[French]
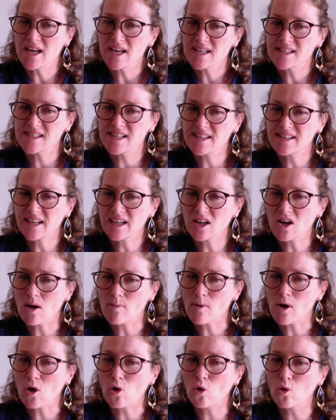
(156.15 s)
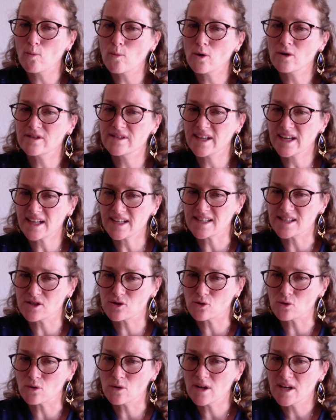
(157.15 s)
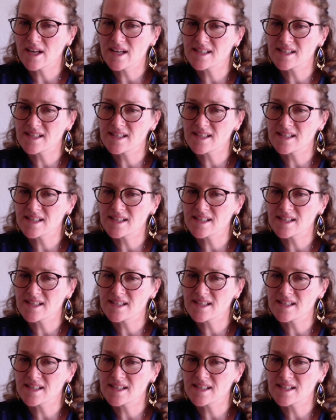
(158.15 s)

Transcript: c'était comme un repos délicieux,